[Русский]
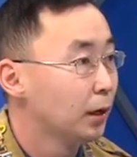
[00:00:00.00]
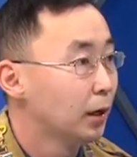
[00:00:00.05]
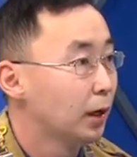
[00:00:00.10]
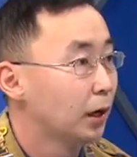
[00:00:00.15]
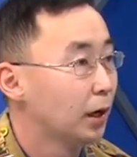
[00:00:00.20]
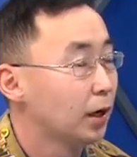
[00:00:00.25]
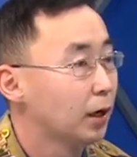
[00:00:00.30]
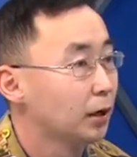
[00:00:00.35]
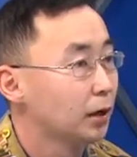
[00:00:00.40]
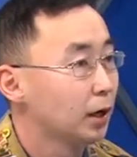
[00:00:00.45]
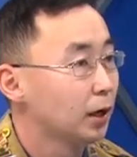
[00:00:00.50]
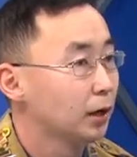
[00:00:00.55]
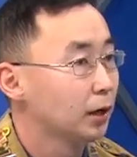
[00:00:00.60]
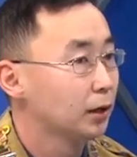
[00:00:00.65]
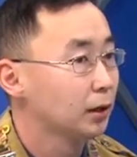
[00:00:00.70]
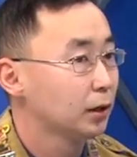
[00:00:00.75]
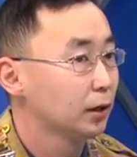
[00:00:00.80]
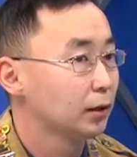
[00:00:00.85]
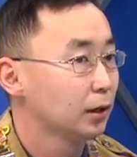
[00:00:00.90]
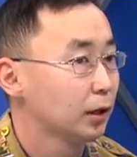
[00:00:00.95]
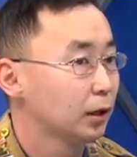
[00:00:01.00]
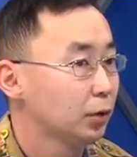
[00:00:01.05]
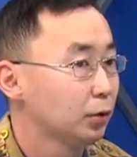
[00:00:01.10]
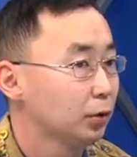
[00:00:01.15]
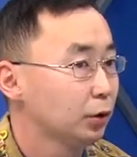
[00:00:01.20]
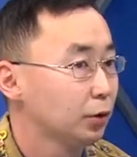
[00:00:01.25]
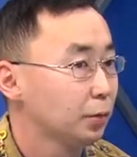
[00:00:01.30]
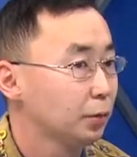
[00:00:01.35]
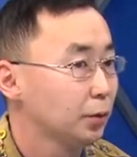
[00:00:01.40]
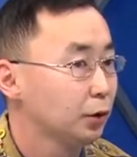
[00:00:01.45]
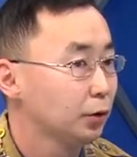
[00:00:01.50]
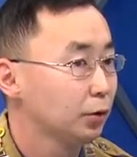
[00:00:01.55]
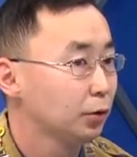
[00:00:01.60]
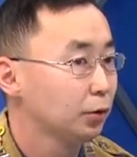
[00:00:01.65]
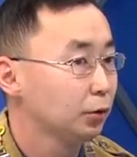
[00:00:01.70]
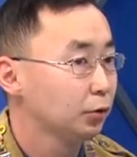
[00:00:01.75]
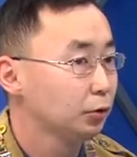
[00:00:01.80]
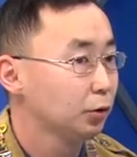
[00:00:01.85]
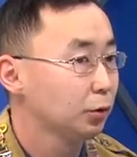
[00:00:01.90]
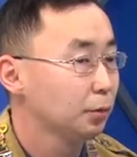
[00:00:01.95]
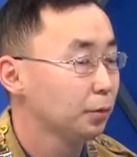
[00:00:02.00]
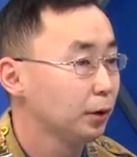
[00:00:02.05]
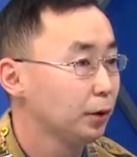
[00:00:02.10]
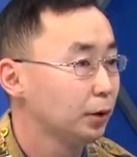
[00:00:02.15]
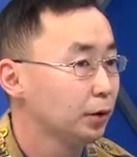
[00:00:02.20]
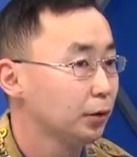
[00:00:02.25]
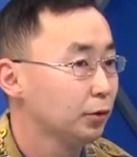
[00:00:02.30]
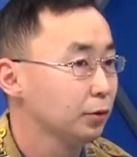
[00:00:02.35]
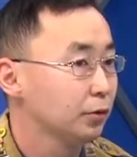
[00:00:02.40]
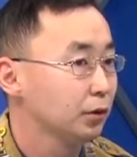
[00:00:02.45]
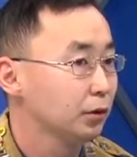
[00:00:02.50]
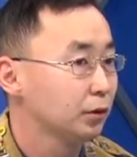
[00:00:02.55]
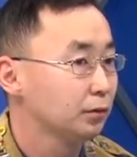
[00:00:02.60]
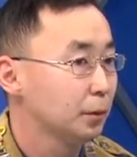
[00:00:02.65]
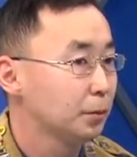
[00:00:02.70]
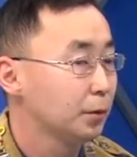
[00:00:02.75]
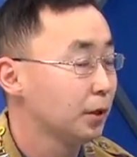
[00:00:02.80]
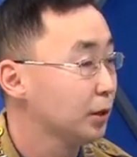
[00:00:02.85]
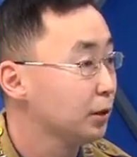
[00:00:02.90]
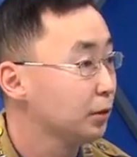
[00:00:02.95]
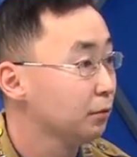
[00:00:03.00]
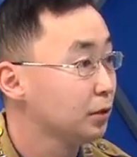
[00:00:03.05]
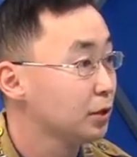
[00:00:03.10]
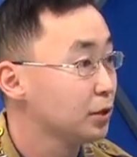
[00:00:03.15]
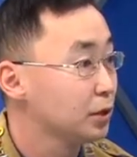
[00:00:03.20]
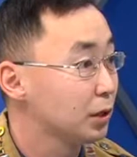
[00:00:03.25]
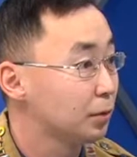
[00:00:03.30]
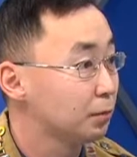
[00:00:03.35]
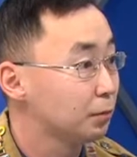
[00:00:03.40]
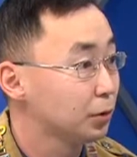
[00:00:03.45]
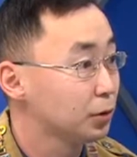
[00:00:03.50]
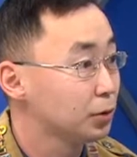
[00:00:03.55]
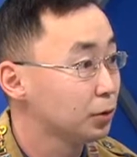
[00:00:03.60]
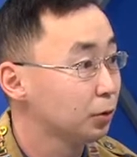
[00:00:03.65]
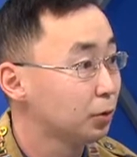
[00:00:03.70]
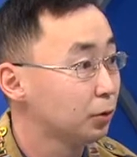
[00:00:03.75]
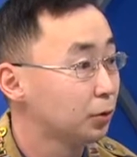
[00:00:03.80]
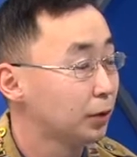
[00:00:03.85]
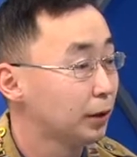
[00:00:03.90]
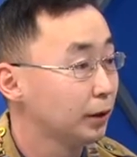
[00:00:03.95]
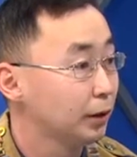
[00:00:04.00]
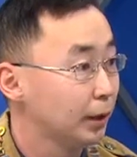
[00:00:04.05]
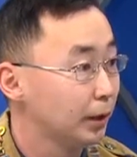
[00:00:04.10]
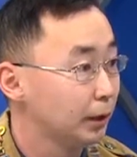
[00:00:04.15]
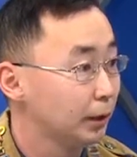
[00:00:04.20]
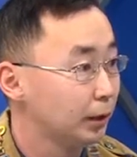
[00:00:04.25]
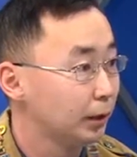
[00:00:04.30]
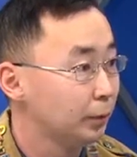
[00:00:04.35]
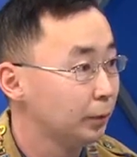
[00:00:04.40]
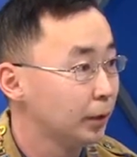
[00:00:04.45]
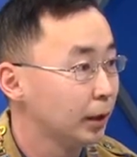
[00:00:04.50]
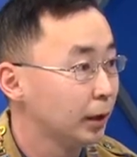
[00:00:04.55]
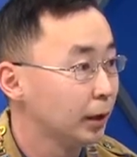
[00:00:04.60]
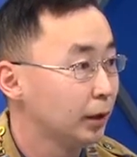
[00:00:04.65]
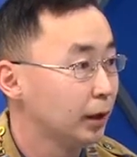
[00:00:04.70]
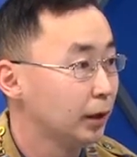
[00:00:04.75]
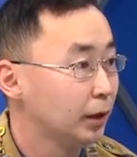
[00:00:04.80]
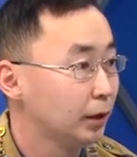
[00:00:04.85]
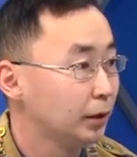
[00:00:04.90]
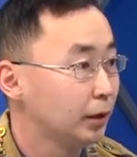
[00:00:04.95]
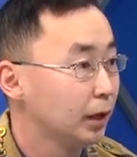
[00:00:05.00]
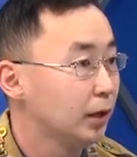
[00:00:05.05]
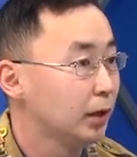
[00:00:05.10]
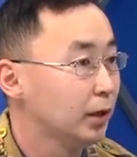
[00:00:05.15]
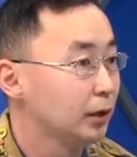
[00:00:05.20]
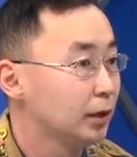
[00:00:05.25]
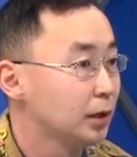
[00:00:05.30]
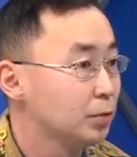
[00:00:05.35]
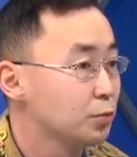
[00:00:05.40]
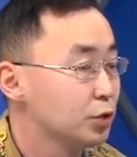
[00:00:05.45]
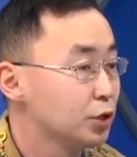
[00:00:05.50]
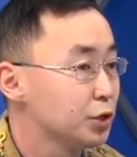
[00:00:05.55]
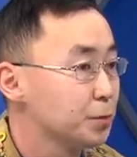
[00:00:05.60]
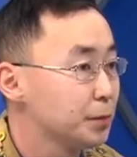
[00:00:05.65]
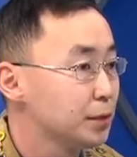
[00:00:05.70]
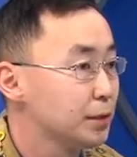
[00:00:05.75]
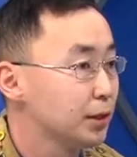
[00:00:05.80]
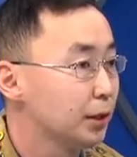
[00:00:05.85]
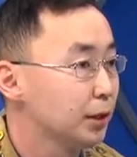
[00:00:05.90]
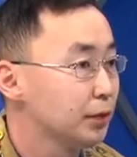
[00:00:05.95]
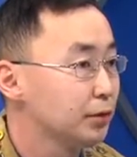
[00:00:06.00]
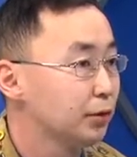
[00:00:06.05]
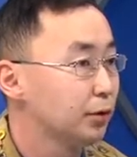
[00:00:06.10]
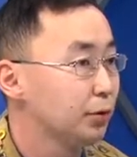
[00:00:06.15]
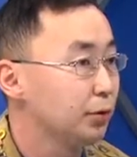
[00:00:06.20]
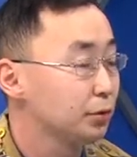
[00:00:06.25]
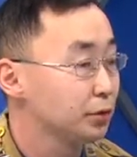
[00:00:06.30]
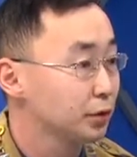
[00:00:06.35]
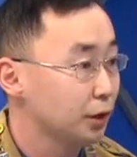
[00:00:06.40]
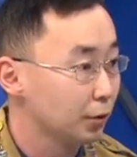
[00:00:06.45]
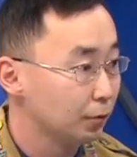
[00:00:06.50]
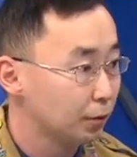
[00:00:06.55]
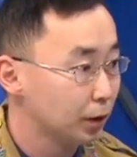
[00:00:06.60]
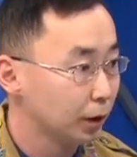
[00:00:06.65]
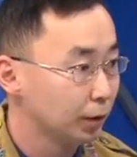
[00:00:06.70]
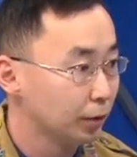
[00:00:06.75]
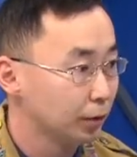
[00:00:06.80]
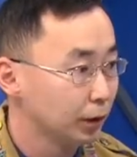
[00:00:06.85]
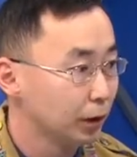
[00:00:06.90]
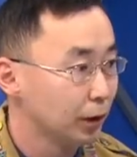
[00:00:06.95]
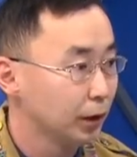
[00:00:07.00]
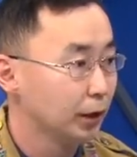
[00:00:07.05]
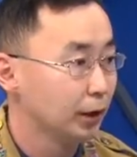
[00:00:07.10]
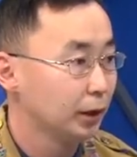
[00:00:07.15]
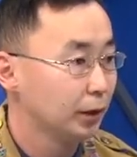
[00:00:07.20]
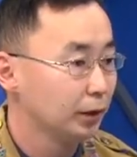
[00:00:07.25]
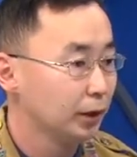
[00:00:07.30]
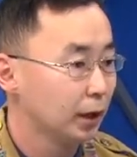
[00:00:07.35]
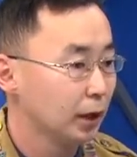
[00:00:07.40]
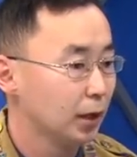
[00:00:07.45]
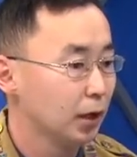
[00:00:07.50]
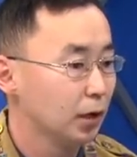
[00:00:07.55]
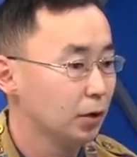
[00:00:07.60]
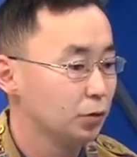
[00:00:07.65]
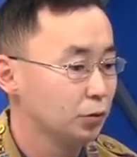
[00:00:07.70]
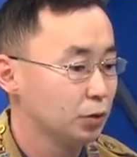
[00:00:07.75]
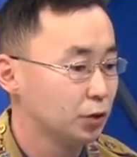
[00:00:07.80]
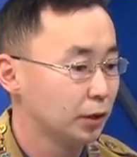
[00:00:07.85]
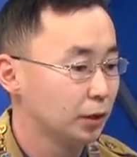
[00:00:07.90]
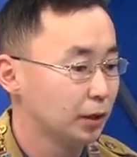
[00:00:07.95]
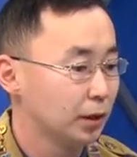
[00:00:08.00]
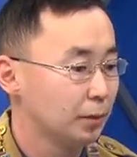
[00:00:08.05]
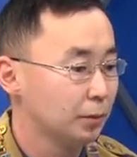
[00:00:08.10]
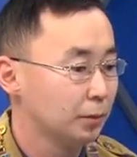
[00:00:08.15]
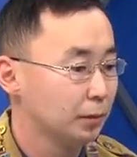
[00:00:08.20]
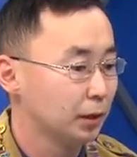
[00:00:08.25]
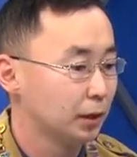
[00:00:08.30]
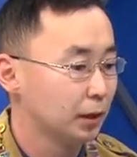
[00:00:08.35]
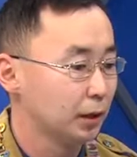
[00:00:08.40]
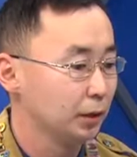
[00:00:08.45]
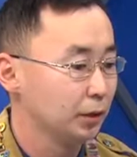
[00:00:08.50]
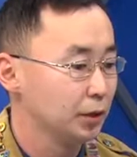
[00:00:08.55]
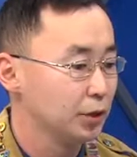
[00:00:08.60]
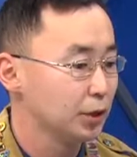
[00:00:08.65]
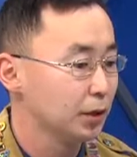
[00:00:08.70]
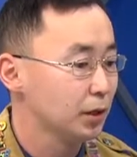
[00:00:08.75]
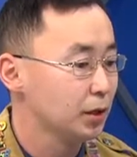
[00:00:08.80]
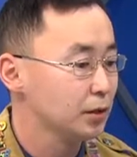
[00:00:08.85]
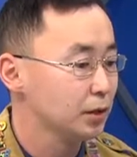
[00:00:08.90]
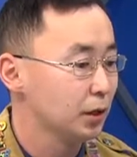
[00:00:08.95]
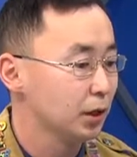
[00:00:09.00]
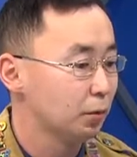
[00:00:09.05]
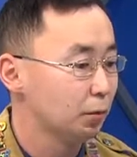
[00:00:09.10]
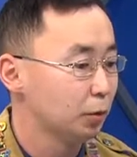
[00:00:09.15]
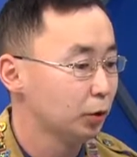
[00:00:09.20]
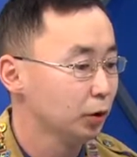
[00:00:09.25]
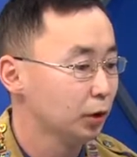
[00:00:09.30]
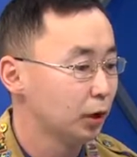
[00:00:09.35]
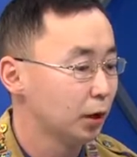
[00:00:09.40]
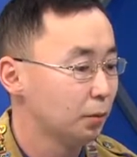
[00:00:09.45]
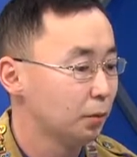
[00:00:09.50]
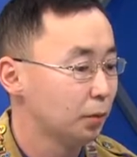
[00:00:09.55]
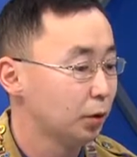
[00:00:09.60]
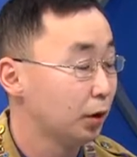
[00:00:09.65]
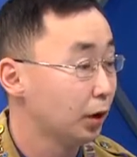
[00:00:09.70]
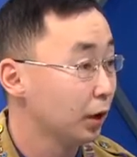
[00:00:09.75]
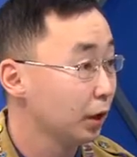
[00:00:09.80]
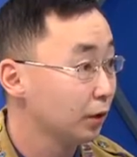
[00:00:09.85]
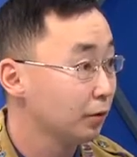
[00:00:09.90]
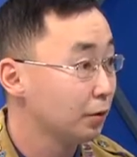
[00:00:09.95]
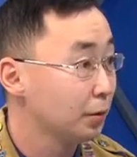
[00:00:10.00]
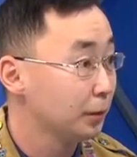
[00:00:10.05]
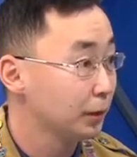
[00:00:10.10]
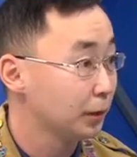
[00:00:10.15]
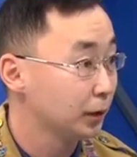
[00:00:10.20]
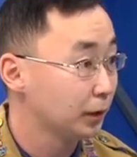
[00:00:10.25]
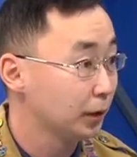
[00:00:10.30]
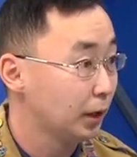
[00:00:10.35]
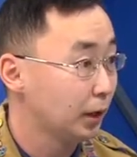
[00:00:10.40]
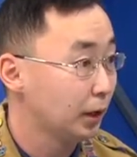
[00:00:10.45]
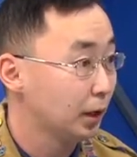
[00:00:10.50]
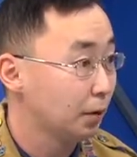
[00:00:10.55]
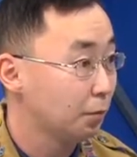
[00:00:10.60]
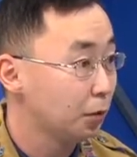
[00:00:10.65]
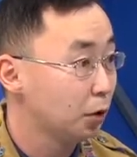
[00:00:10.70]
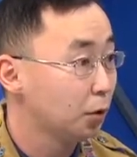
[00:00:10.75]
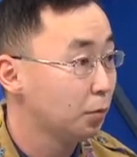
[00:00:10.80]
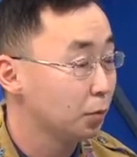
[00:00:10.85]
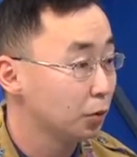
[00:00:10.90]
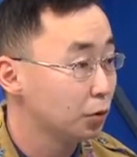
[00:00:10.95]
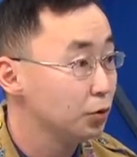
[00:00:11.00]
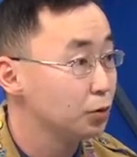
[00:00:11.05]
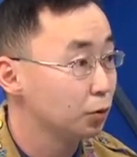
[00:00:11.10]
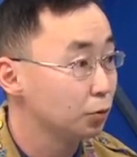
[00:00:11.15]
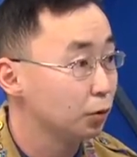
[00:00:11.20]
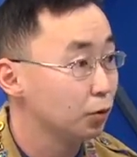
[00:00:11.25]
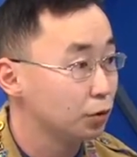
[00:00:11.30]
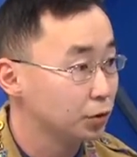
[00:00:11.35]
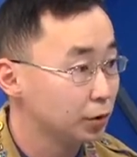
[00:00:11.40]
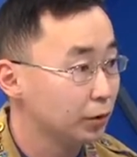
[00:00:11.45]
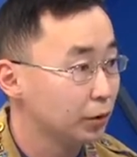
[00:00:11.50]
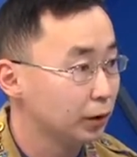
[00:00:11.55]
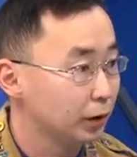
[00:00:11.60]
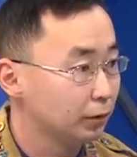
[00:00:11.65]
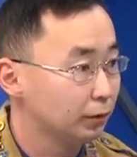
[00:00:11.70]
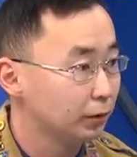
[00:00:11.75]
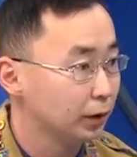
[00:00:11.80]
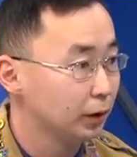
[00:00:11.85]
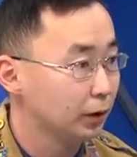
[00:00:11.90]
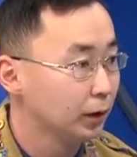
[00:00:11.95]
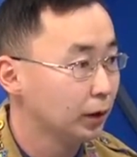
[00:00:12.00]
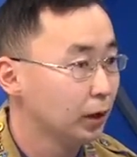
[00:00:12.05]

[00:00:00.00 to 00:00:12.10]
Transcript: Э, а как, когда находит медальон, то передается в оперативный штаб поискового отряда, и далее там уже специалисты ее вскрывают, поступает, и далее уже там э, начинается работа по архивам и так далее, по поиску родственников. -те.